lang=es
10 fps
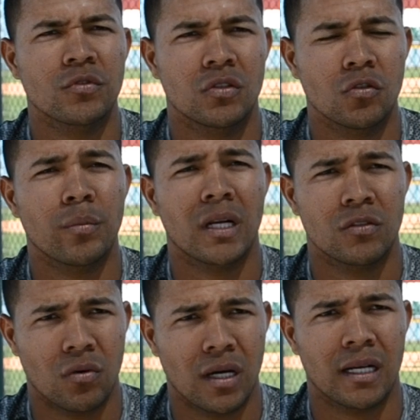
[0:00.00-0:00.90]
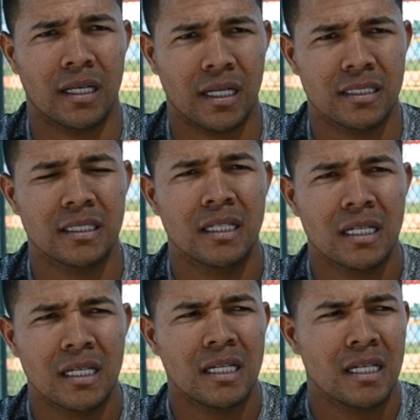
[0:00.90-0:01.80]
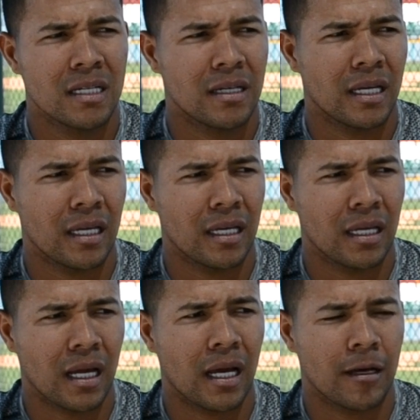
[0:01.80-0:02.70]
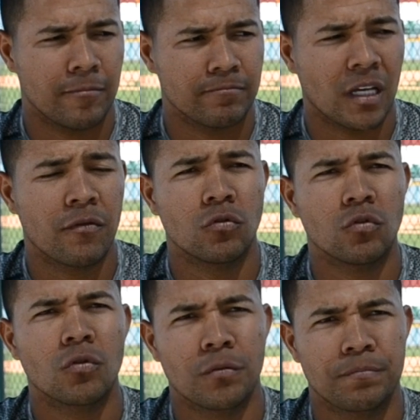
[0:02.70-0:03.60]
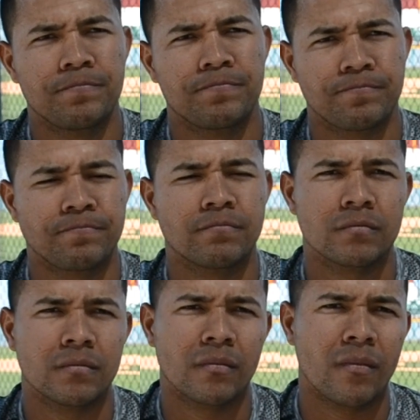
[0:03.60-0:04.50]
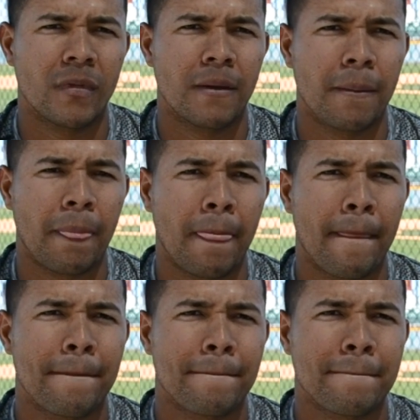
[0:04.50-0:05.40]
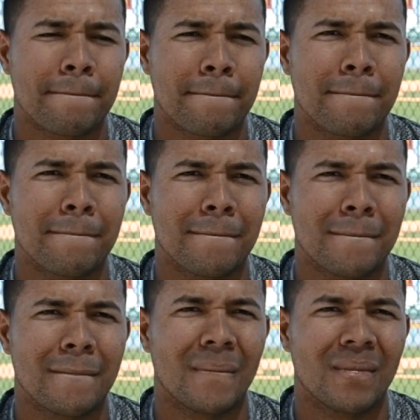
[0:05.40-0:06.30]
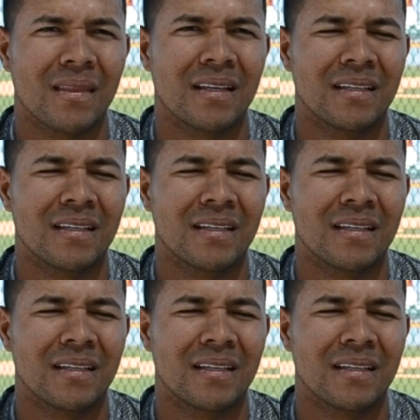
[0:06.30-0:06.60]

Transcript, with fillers: muy positivo para sus carreras eh, a, futuro. Y para ti que compartiste con, muchachos